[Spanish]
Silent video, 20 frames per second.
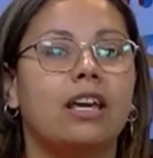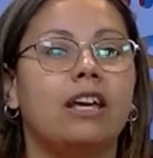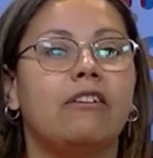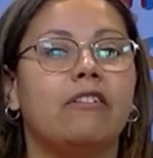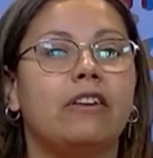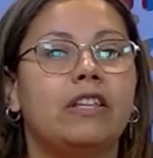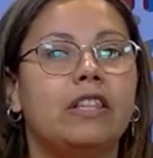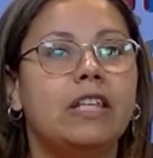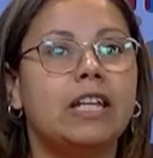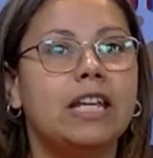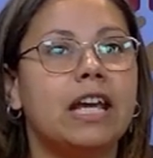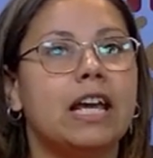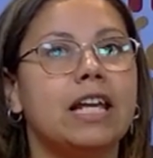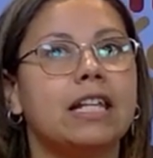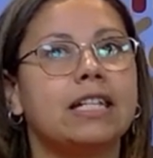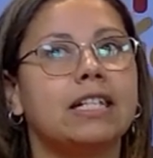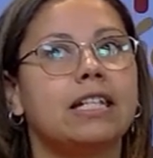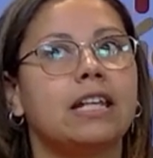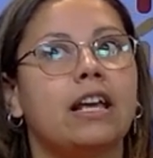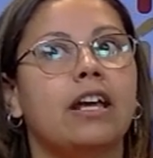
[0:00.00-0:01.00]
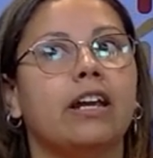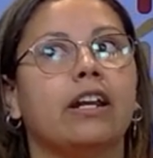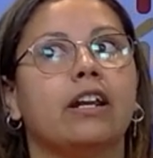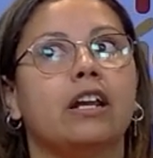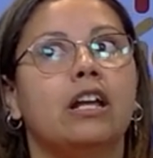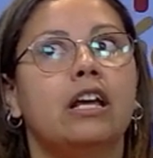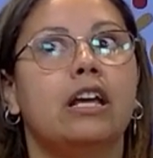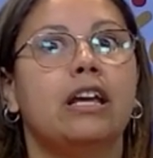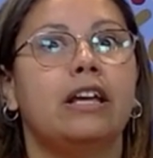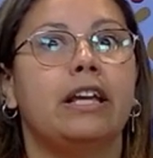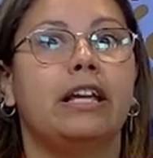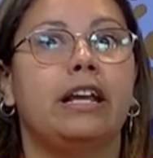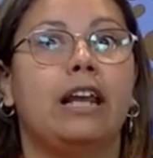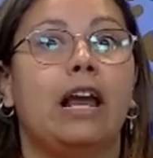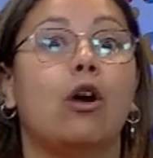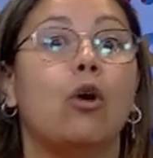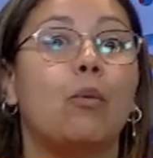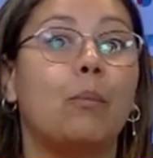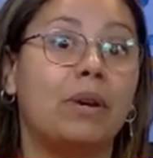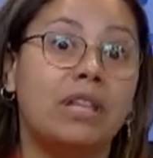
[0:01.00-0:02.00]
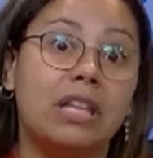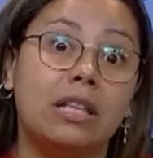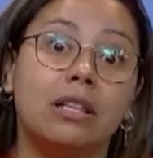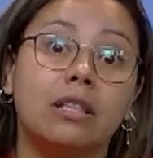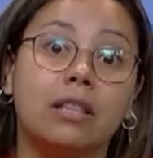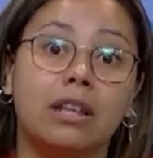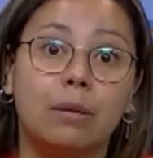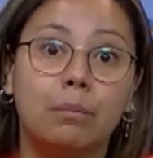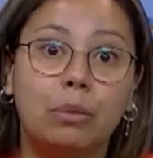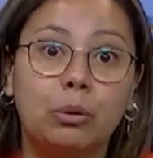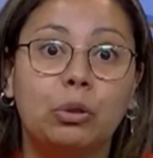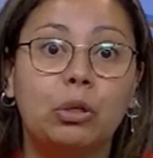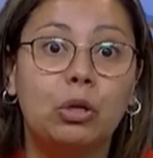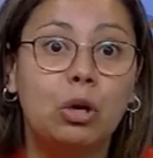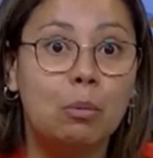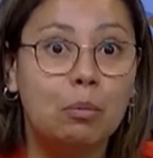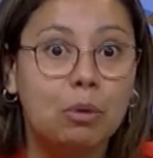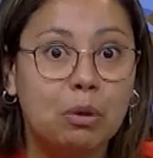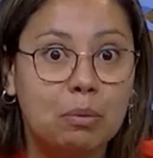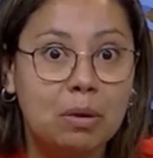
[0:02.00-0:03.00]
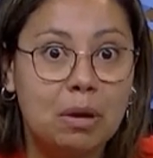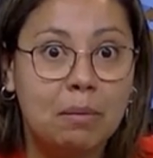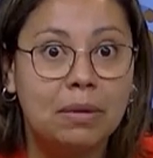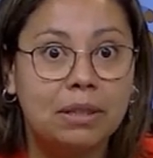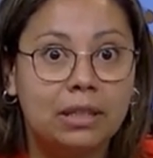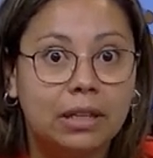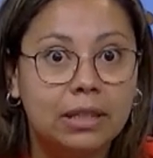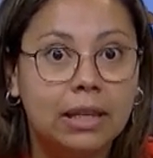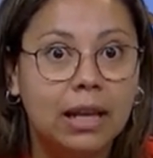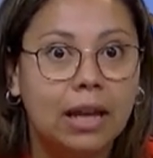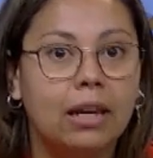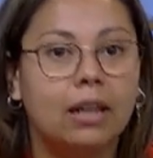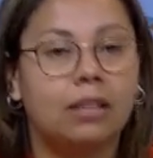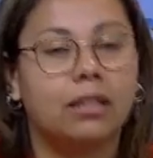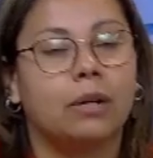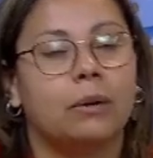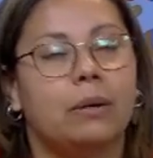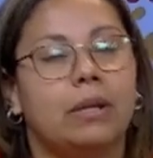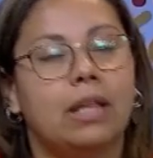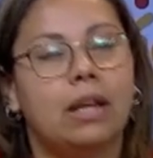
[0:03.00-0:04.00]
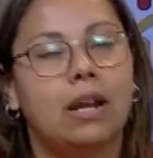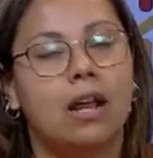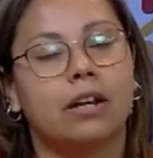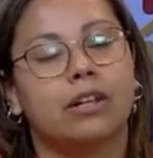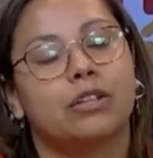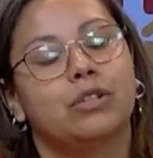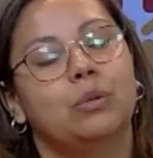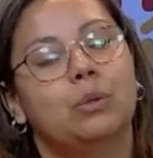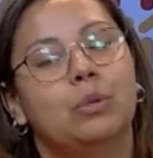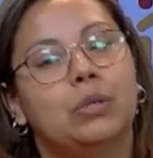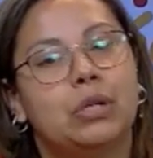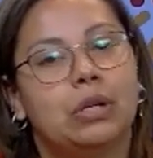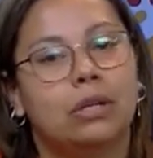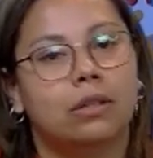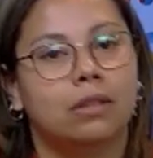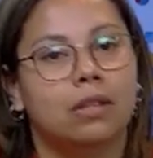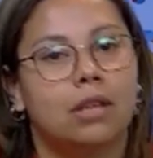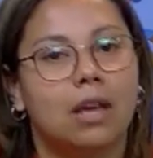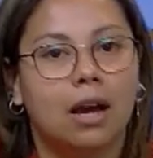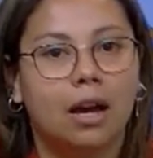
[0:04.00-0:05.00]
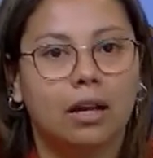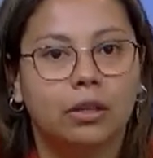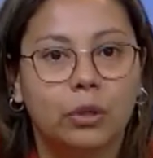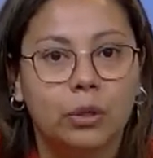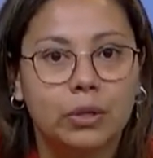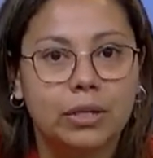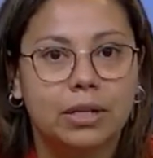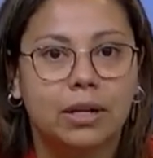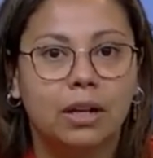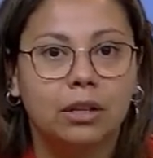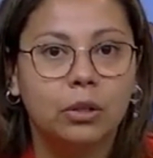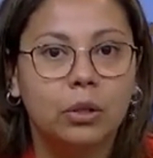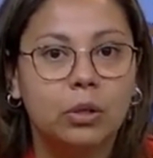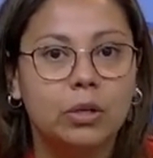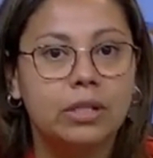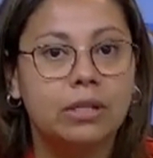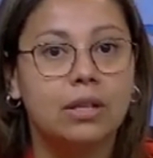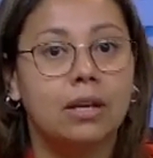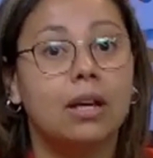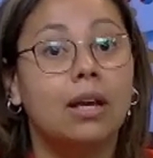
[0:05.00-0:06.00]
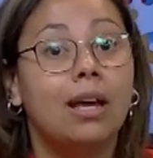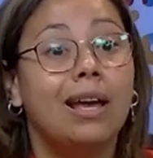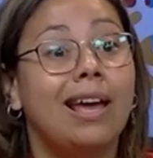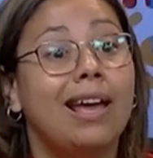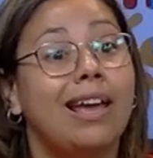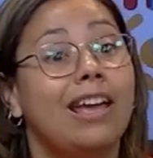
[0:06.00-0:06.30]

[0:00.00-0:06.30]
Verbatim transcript: que vendría a ser el acompañante terapéutico propiamente tal, a través de la resolución 10.14.14.